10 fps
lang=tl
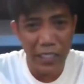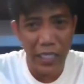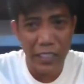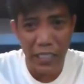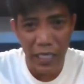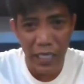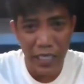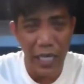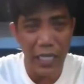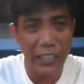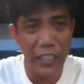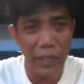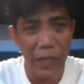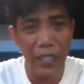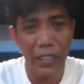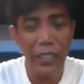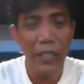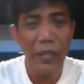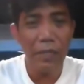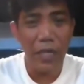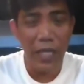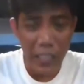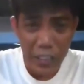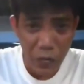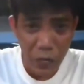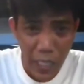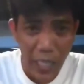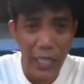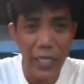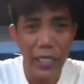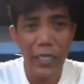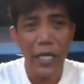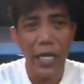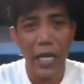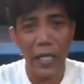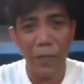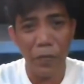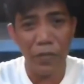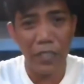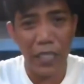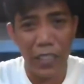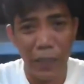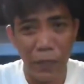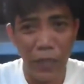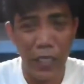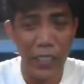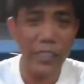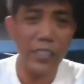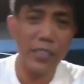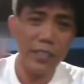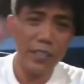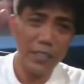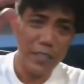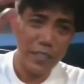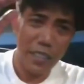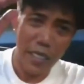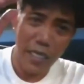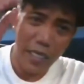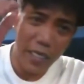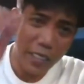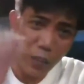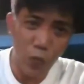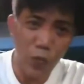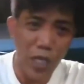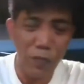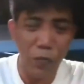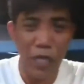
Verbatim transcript: na sumikat sa kanyang ginagawa. Nais lamang daw niyang tulungan ang ibang tao para mabuhay sa panahon ng